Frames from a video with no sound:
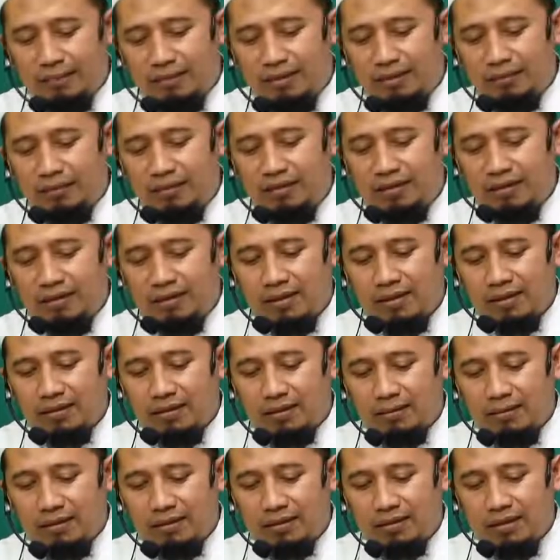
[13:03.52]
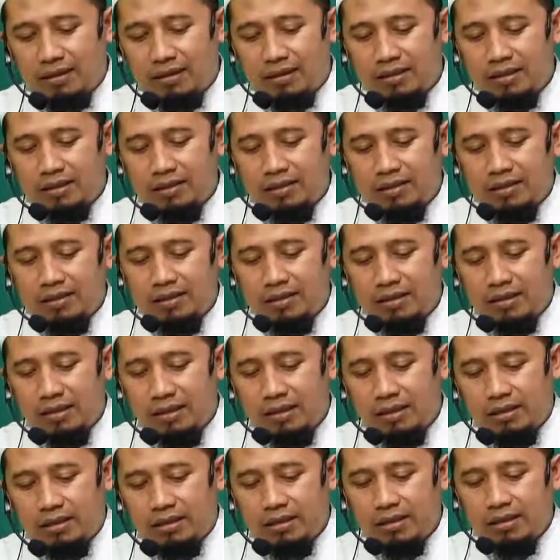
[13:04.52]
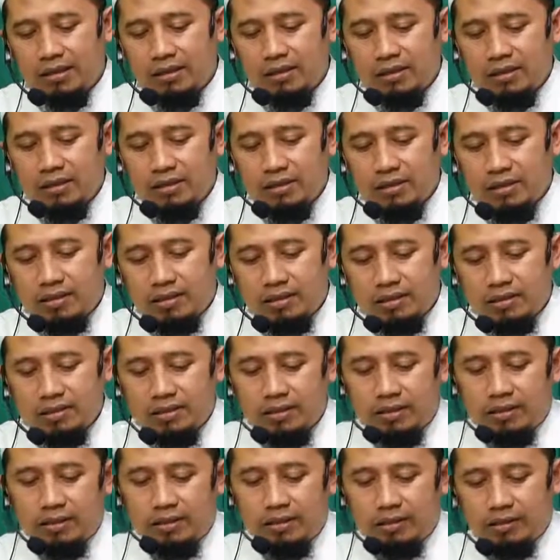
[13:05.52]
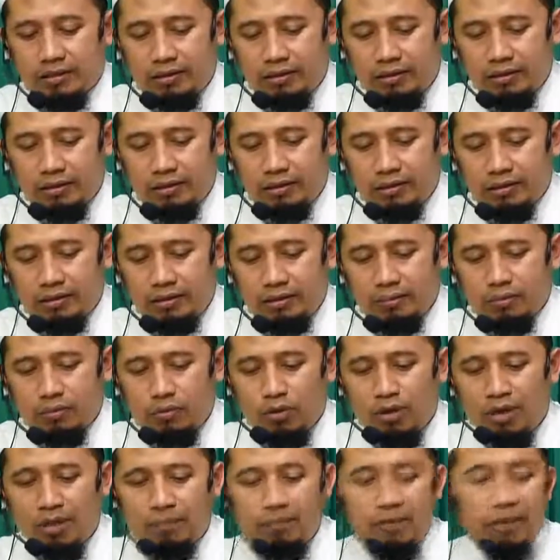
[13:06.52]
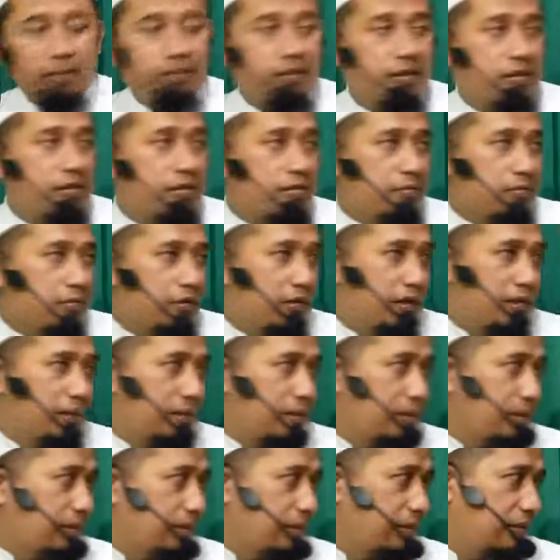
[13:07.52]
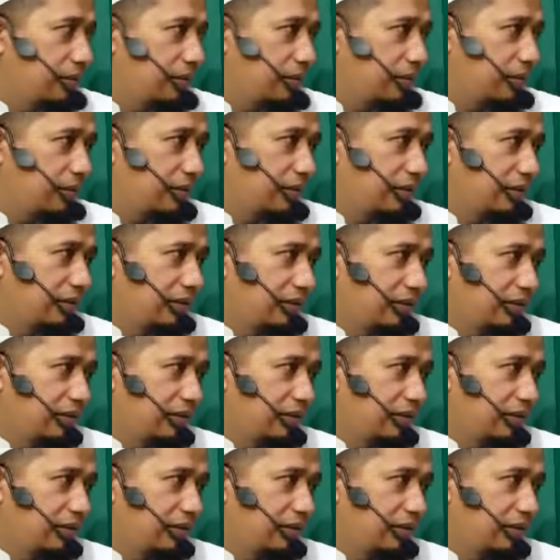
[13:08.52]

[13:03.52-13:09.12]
pernah mendengar namanya ya Syekh Muhammad Bazmul, pernah mendengar ya?